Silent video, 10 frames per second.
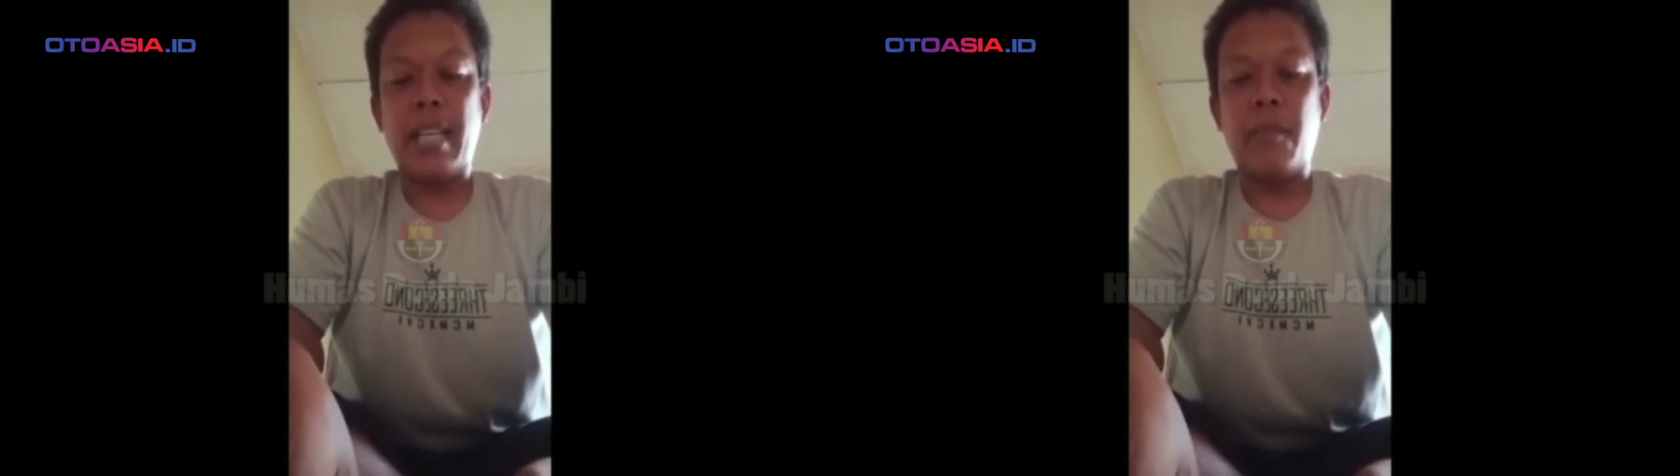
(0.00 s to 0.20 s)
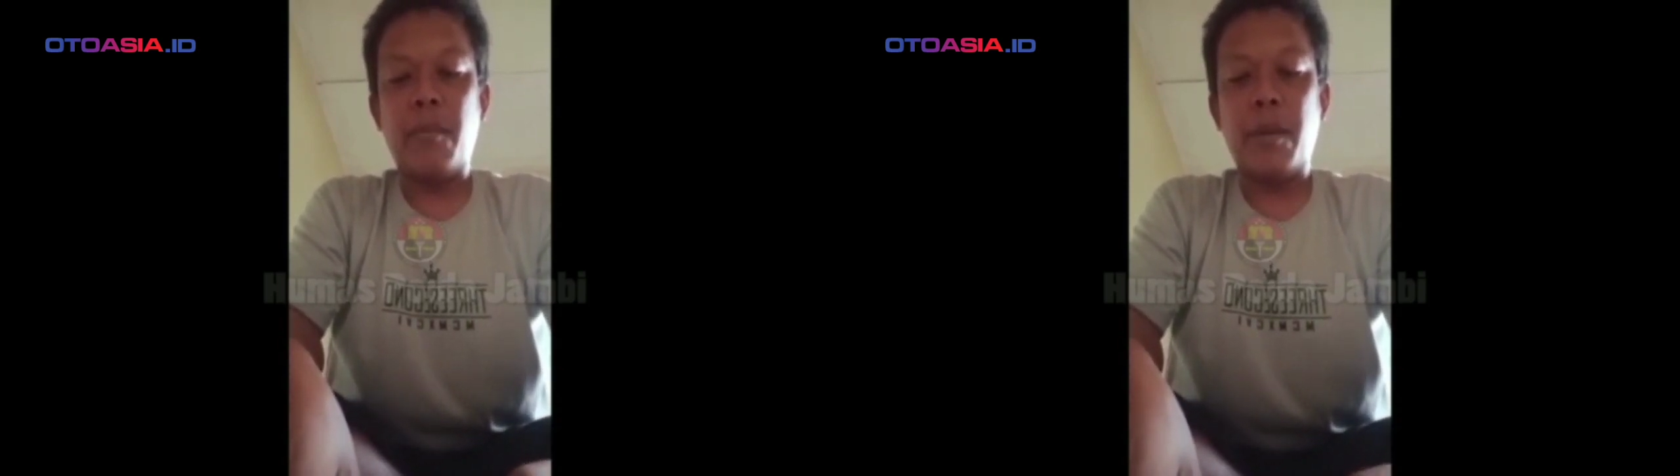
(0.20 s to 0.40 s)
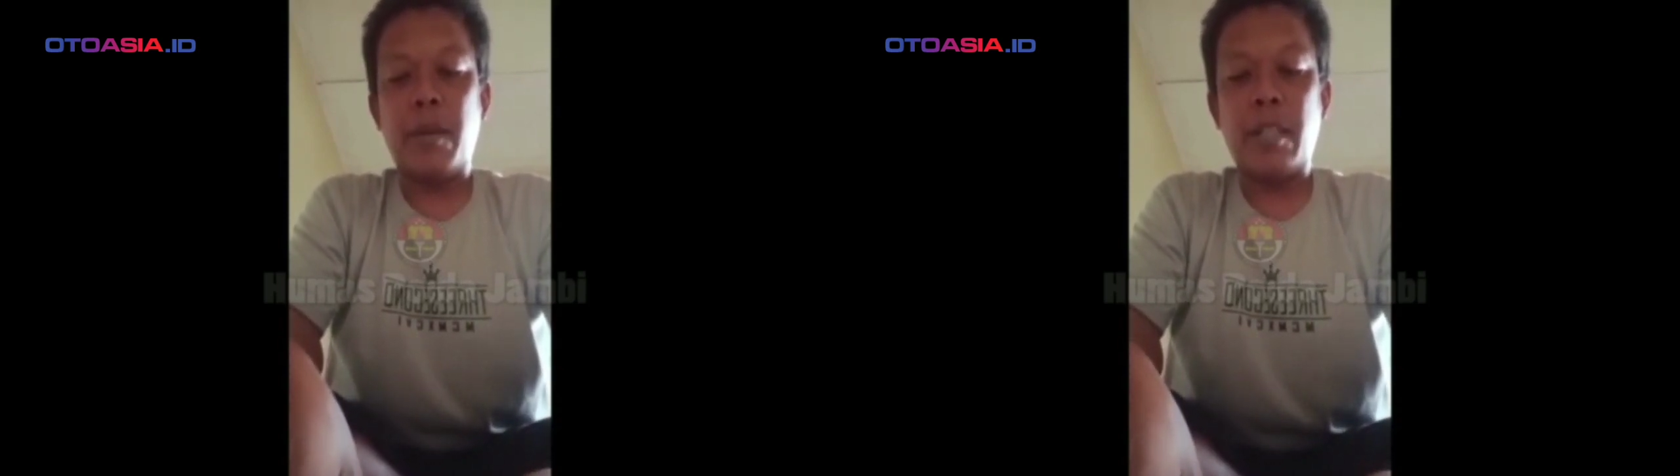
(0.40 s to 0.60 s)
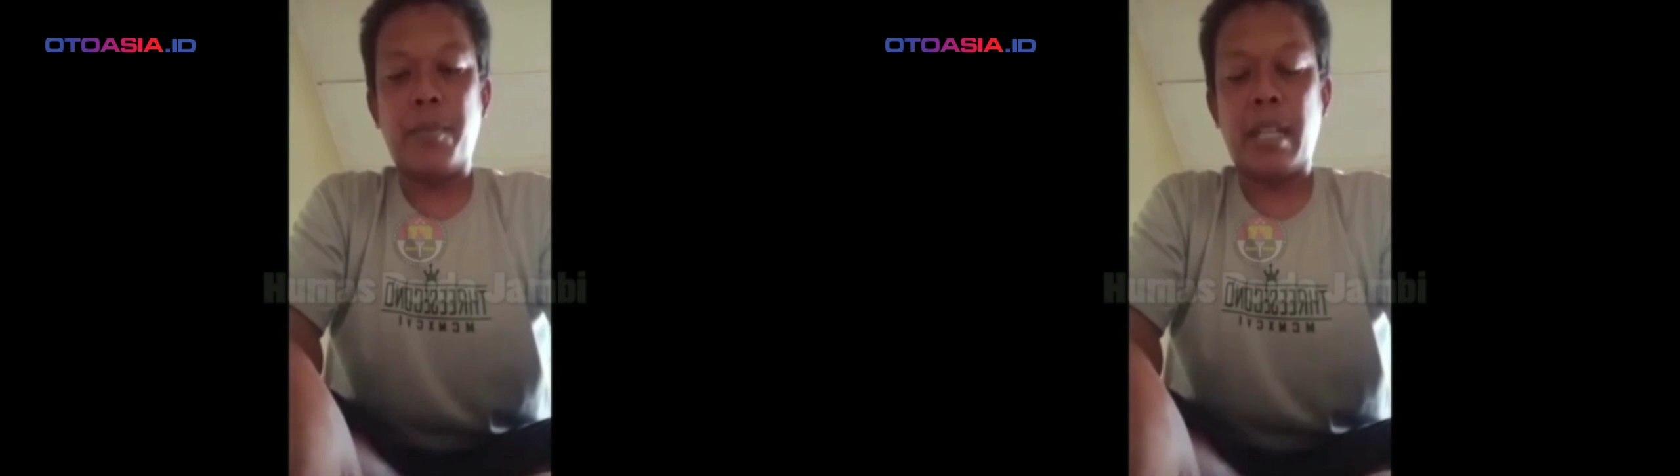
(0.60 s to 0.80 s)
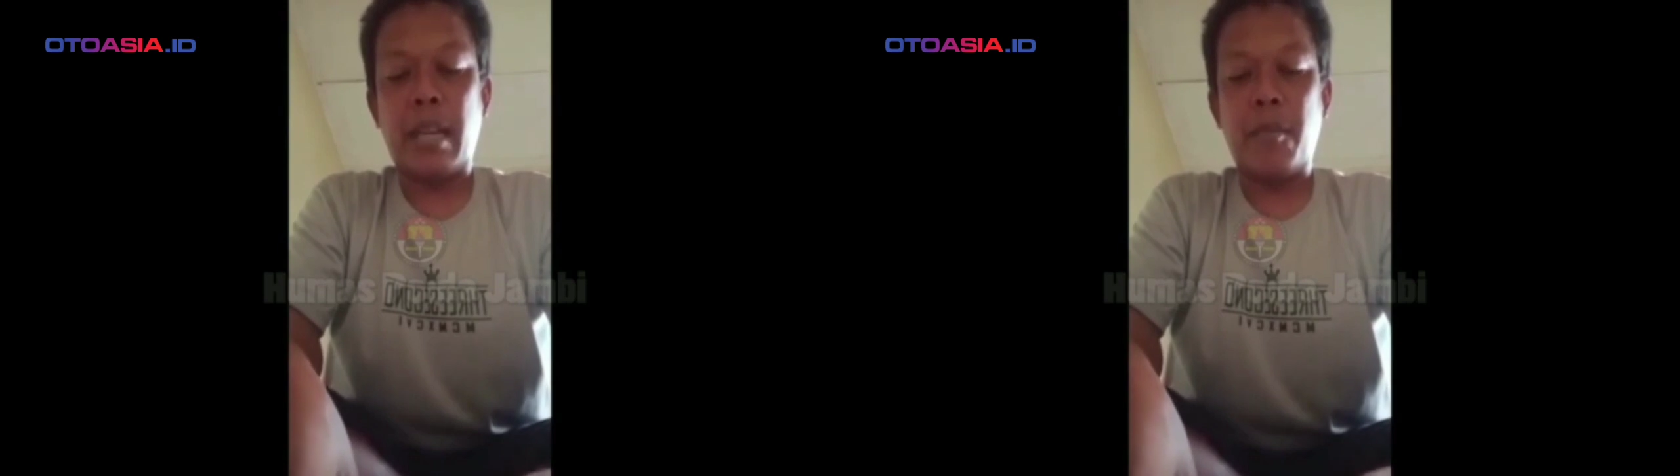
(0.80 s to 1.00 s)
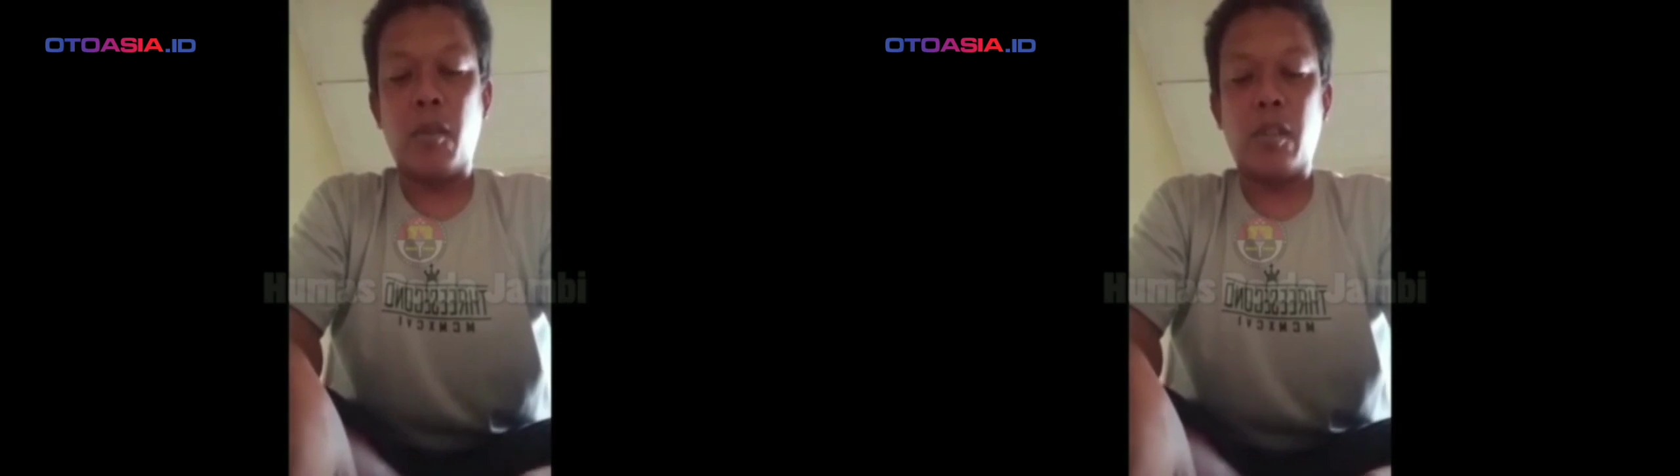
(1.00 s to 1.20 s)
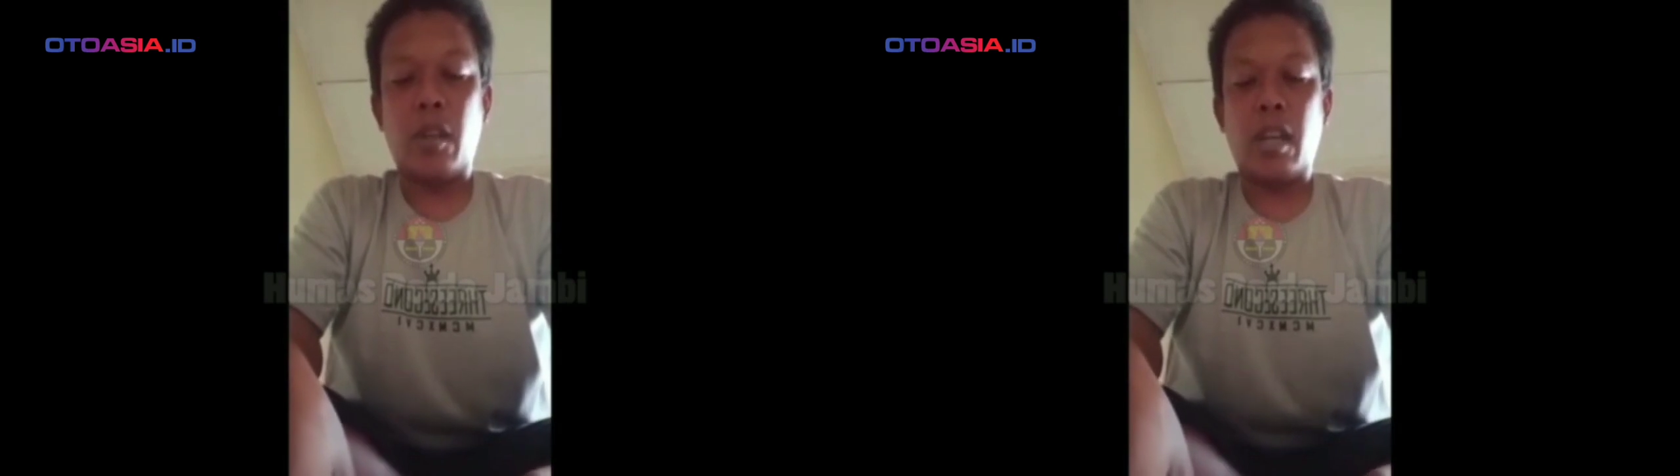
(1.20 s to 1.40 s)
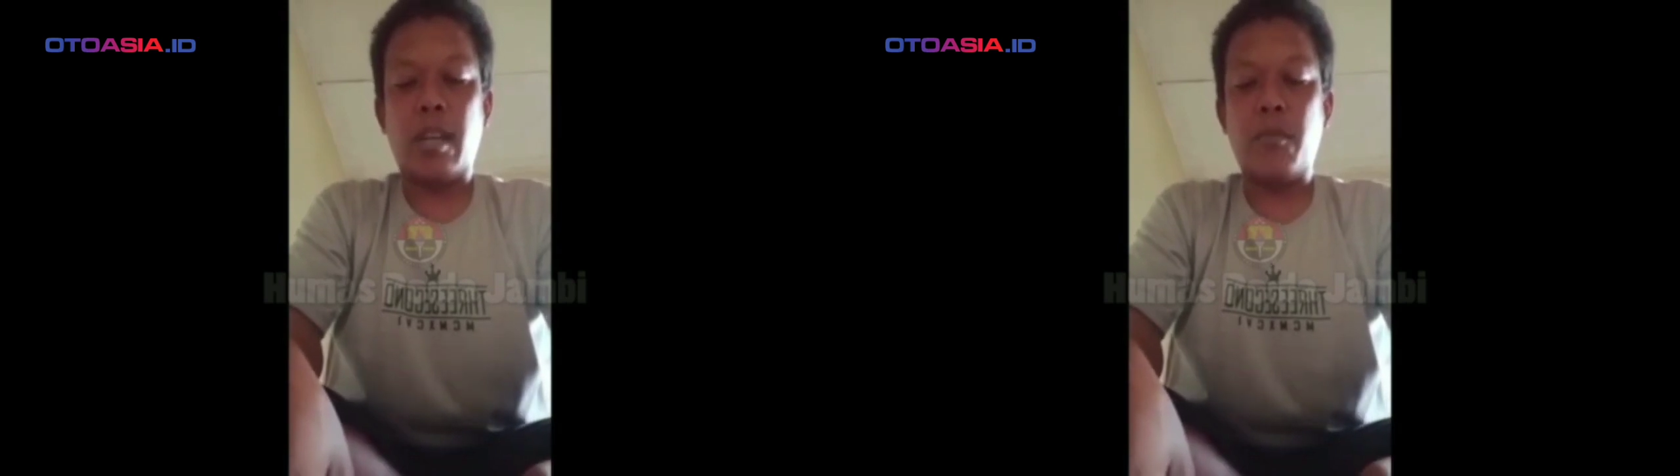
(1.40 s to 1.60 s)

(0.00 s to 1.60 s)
yang membawa sepeda motor